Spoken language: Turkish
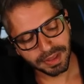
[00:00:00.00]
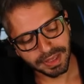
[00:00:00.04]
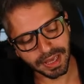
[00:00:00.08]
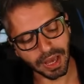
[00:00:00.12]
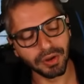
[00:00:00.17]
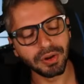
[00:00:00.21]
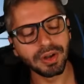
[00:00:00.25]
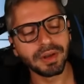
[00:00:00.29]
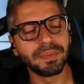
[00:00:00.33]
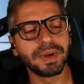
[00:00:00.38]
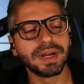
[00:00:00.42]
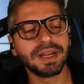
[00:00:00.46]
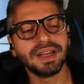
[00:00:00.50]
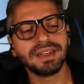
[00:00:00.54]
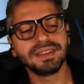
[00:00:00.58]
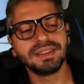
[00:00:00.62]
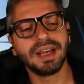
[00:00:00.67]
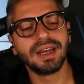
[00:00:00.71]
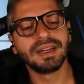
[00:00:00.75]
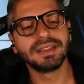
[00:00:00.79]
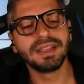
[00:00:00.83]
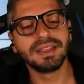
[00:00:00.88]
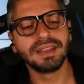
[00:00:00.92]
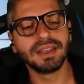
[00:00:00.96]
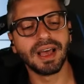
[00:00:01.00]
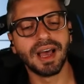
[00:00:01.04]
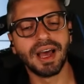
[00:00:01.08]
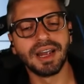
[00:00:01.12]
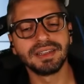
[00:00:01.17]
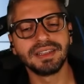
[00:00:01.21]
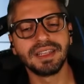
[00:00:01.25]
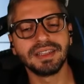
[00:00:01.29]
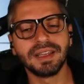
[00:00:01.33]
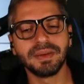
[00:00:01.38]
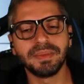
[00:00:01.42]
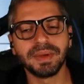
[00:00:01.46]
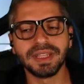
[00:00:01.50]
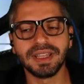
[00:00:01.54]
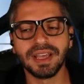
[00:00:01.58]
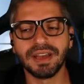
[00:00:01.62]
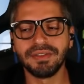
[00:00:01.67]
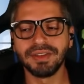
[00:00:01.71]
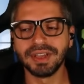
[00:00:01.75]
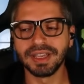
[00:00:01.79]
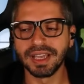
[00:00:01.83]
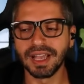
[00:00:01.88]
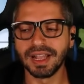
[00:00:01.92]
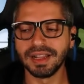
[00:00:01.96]
Ya öyle bakarsan şey Arda, Arda da
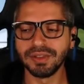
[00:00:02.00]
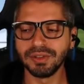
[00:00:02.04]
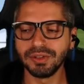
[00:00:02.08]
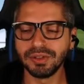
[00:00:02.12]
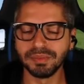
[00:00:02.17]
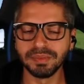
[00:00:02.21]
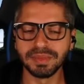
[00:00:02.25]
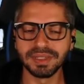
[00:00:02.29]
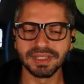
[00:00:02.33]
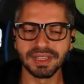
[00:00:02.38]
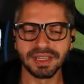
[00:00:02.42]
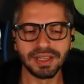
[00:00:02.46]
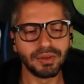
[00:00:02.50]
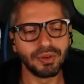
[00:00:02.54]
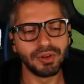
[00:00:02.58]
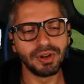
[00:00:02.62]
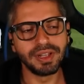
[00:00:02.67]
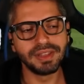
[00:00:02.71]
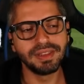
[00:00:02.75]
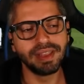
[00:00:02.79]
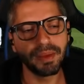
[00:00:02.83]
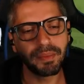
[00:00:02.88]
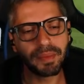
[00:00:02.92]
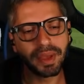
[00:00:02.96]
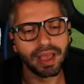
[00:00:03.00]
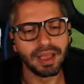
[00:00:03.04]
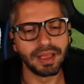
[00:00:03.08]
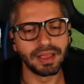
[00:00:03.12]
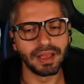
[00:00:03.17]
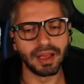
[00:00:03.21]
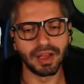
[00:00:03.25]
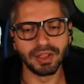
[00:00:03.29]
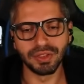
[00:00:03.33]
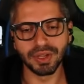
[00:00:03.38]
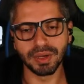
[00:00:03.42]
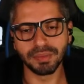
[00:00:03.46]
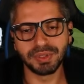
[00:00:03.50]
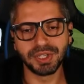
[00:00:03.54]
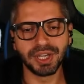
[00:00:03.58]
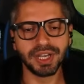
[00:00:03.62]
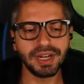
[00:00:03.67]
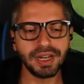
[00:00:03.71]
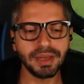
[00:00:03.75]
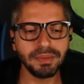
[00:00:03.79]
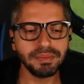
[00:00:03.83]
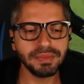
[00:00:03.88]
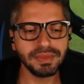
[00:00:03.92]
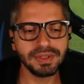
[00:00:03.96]
bedavaya geldi oğlum bize. Öyle deme. Adam
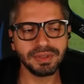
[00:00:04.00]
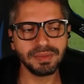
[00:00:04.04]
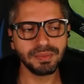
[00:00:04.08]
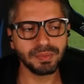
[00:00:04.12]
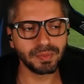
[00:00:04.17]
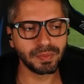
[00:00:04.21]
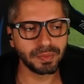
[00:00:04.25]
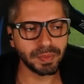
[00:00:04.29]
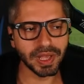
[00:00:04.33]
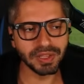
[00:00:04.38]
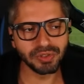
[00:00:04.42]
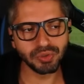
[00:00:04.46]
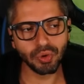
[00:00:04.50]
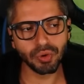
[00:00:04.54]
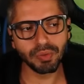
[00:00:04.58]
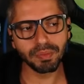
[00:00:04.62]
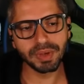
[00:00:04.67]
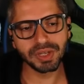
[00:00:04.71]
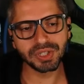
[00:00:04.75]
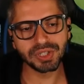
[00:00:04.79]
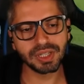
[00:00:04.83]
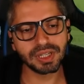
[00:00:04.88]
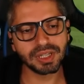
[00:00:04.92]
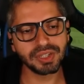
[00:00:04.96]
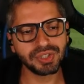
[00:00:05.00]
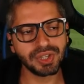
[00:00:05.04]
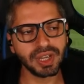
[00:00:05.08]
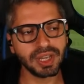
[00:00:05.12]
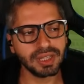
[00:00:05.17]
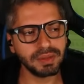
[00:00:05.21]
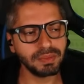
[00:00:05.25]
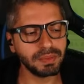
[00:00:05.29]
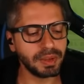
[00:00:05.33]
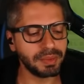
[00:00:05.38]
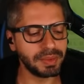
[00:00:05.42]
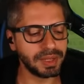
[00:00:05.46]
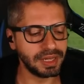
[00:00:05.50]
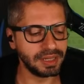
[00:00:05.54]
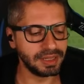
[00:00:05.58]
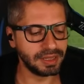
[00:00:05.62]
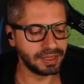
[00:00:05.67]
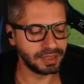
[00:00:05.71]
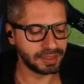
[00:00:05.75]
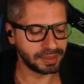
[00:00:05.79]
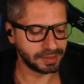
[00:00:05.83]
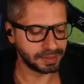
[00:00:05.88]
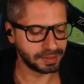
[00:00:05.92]
Kerem bence 15'ten aşağı tamam gitmemeli. Tamam da